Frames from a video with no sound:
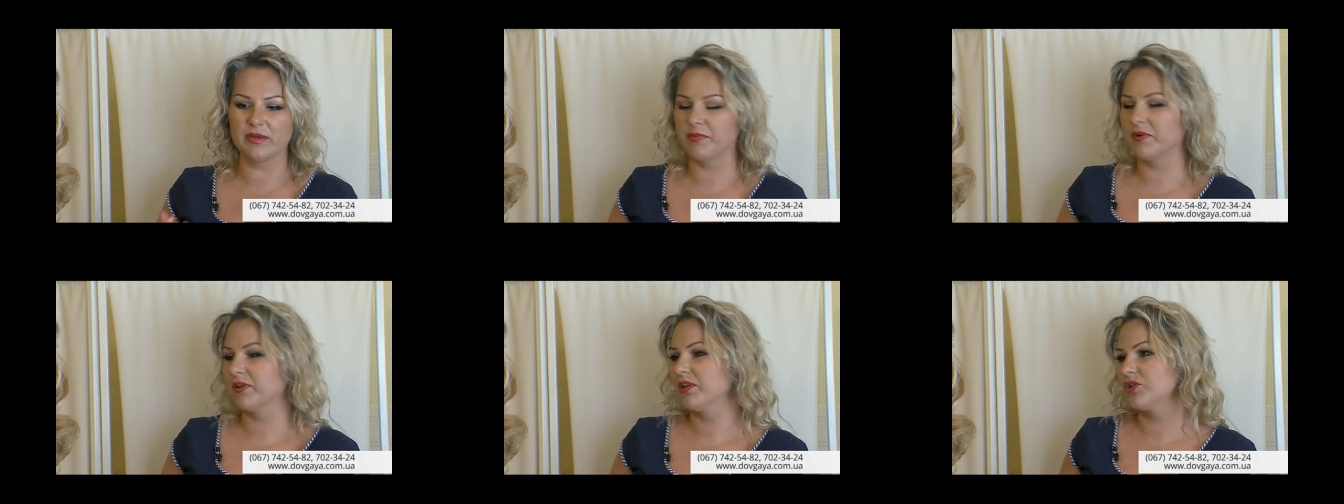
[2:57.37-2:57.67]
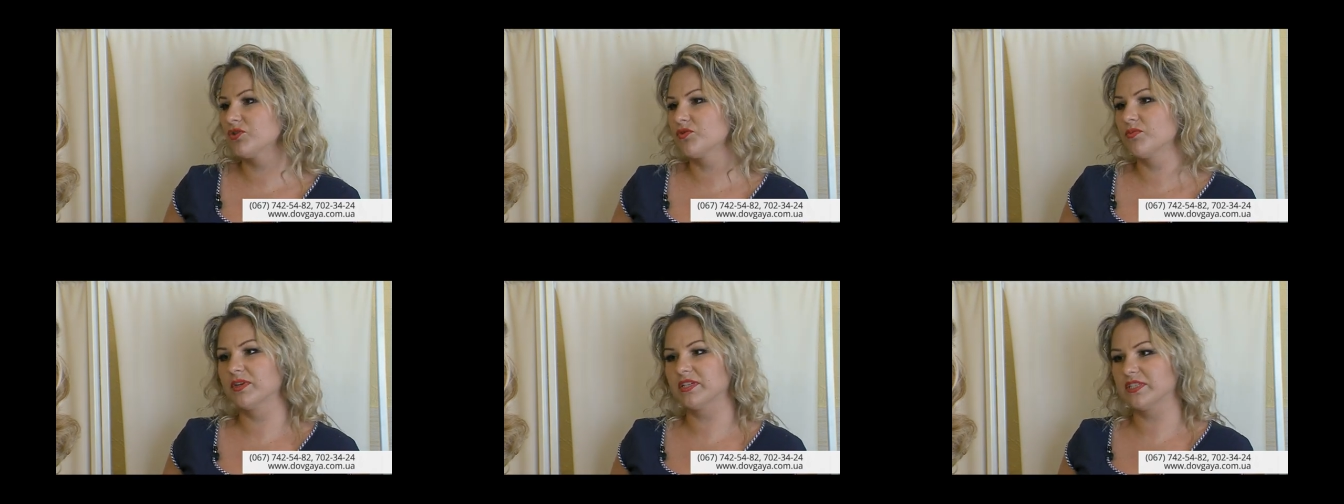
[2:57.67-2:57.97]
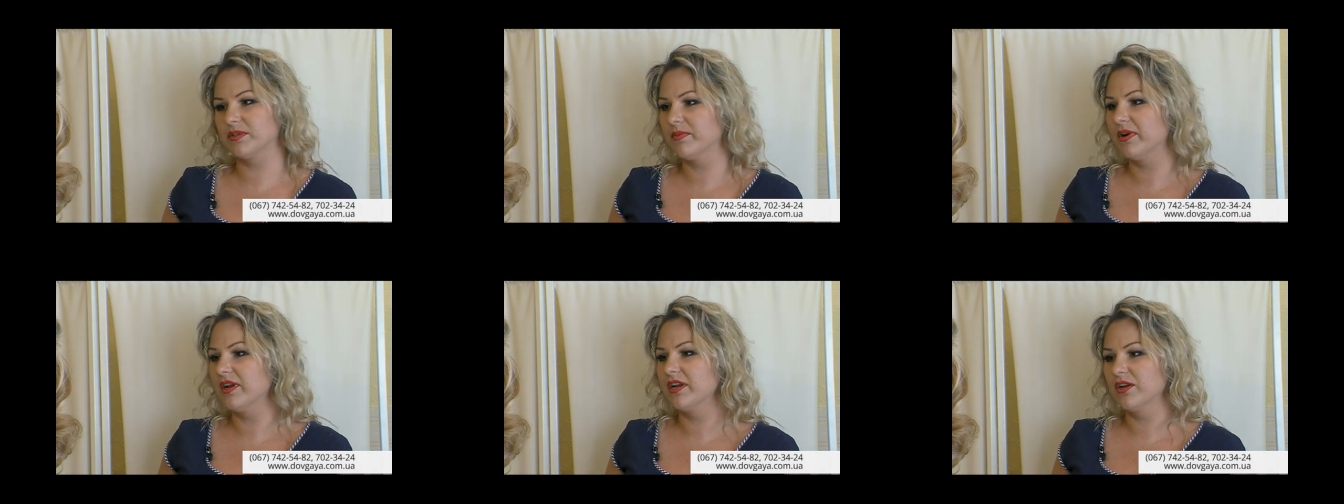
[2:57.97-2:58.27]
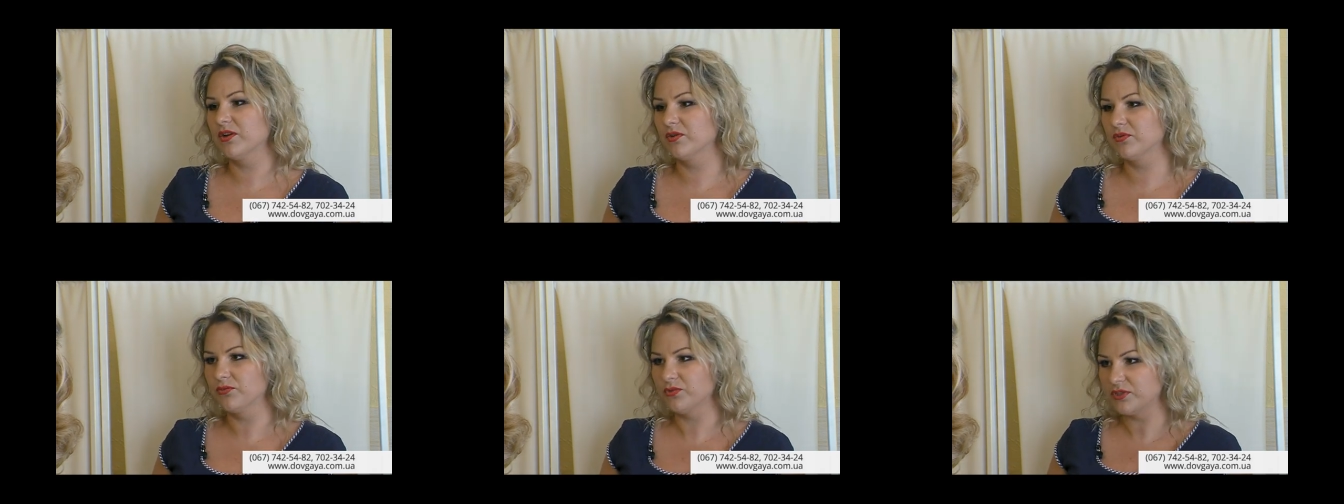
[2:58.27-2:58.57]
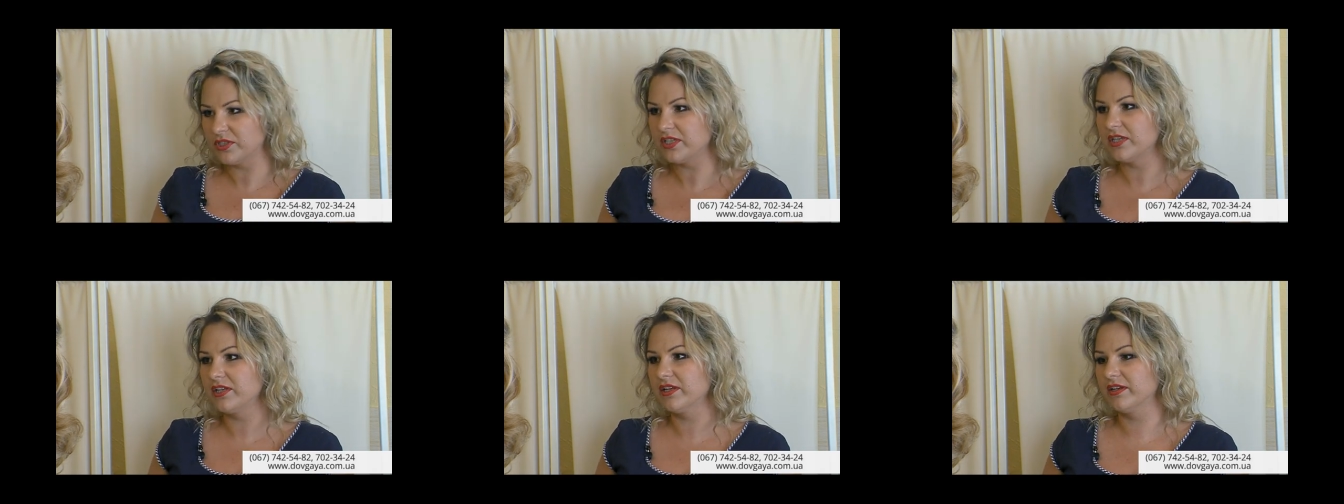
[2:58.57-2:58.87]
я приложу максимальное
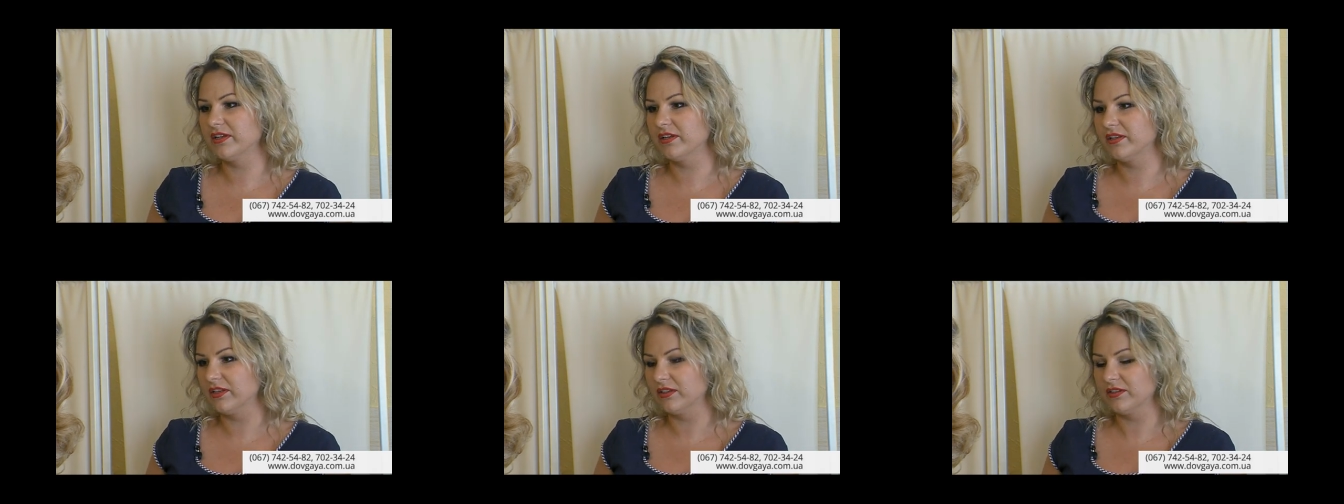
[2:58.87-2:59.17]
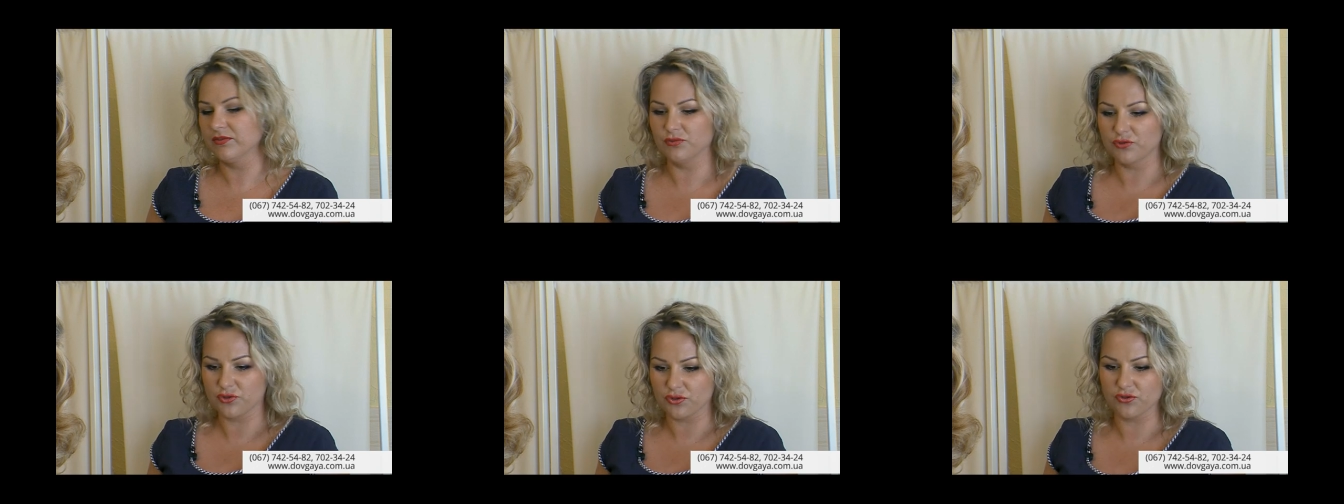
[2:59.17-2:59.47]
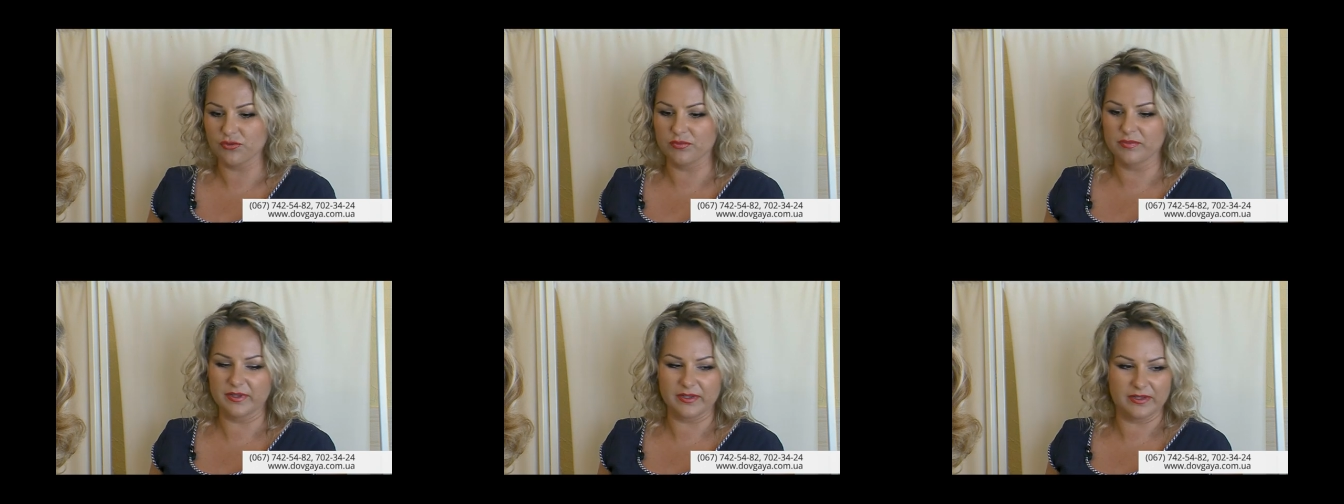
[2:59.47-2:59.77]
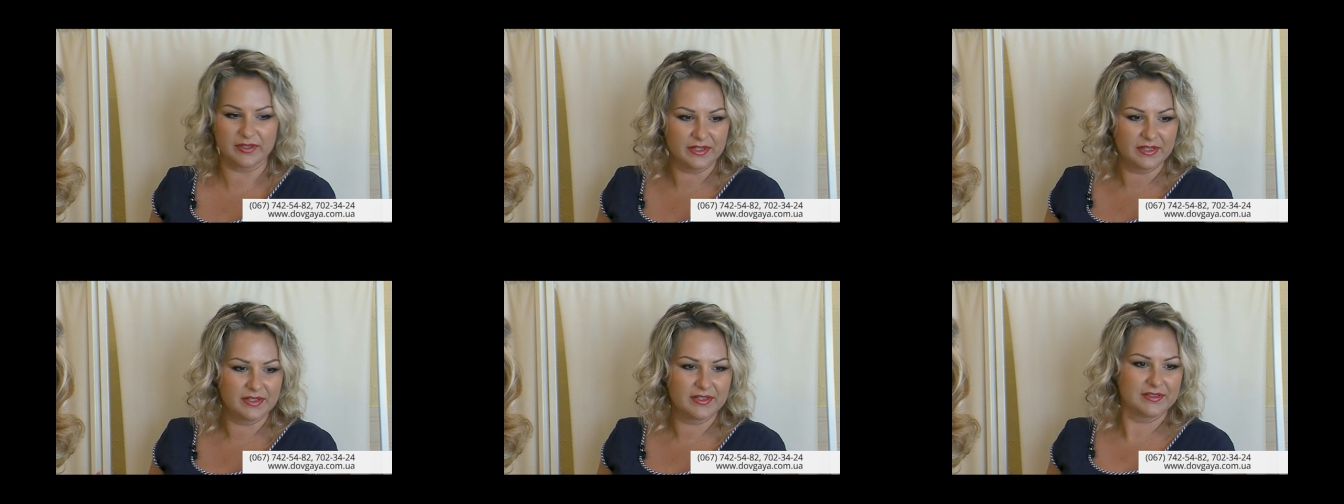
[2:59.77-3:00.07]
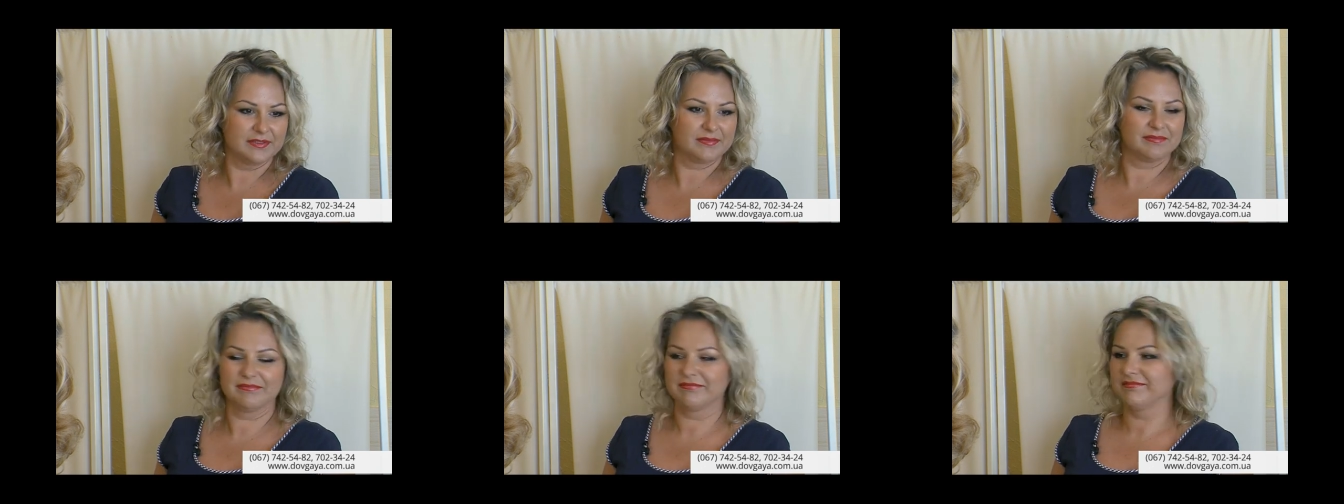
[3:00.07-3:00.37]
усилие для того, чтобы
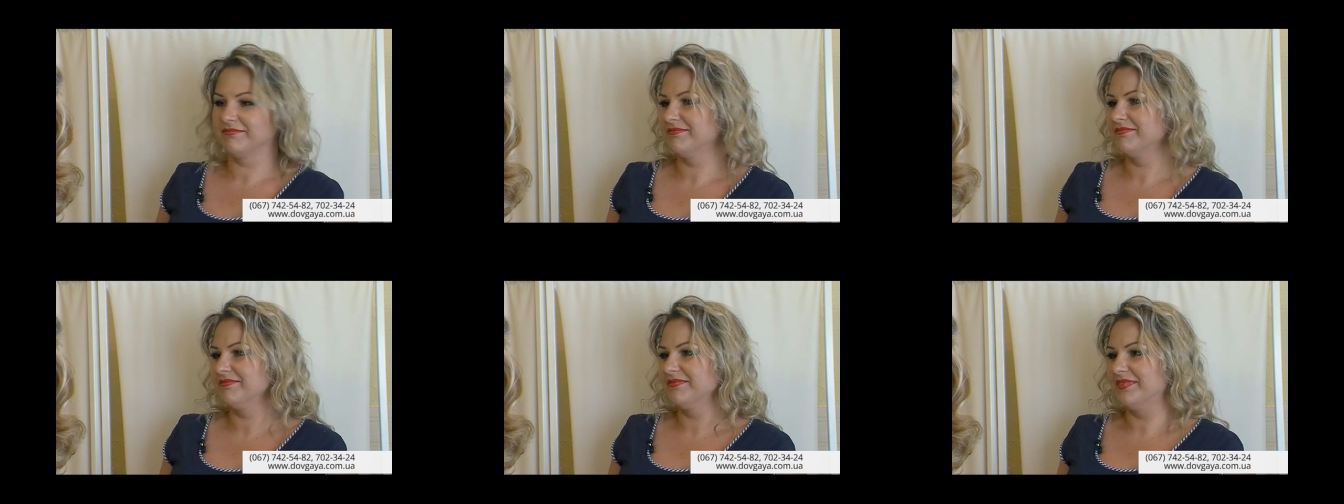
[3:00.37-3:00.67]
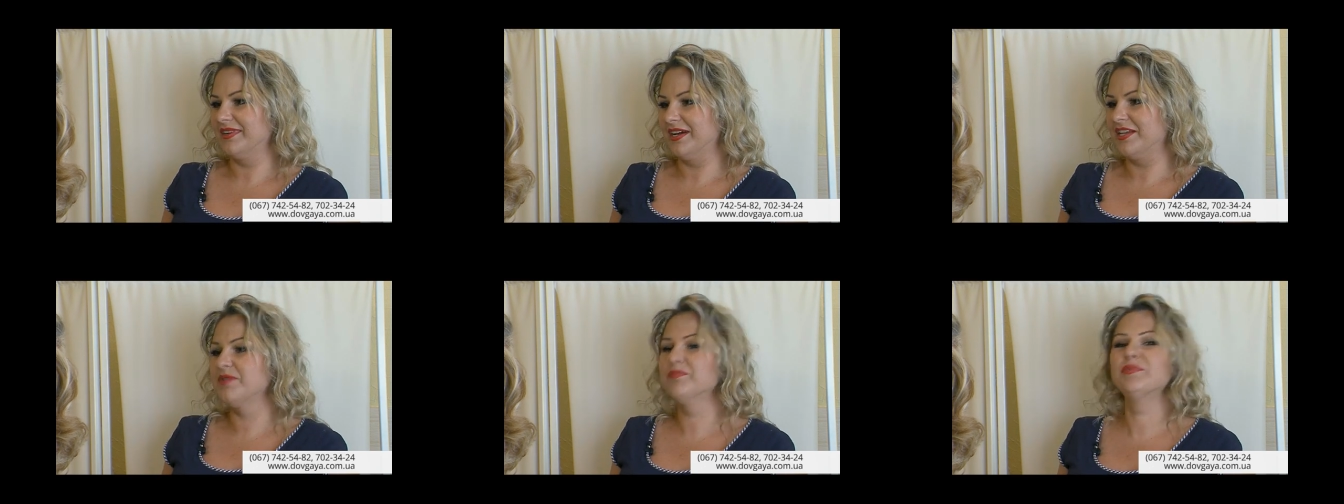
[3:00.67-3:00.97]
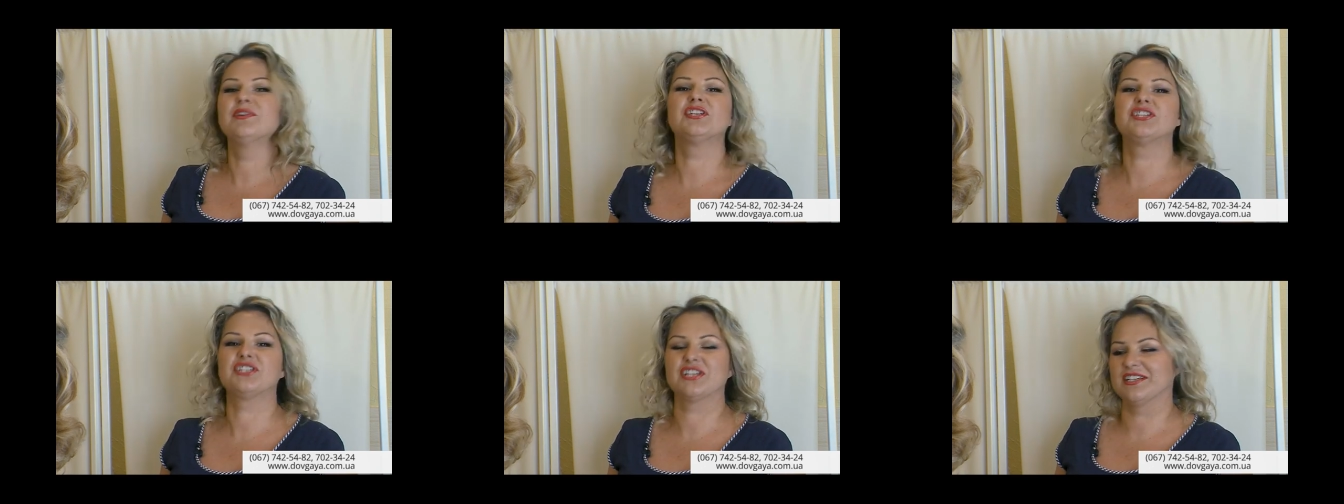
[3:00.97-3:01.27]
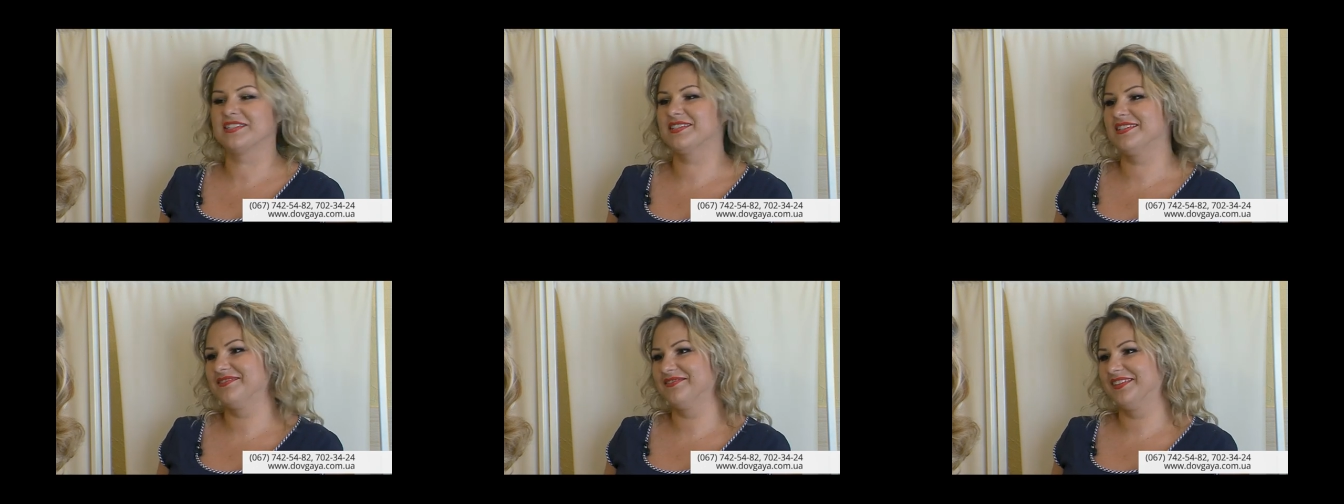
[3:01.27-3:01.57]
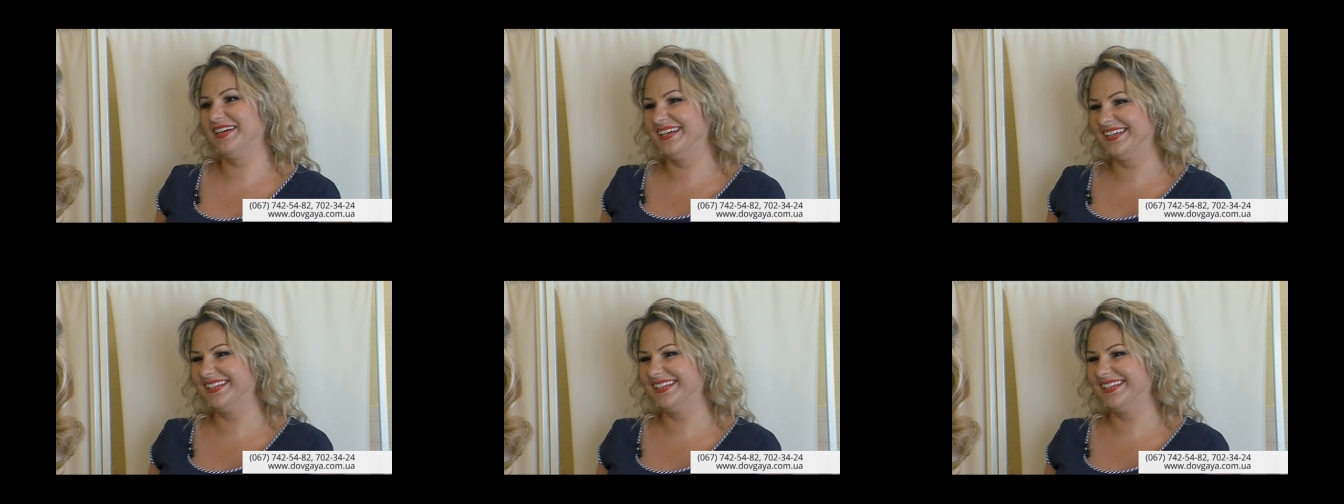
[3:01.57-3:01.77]
они были счастливы.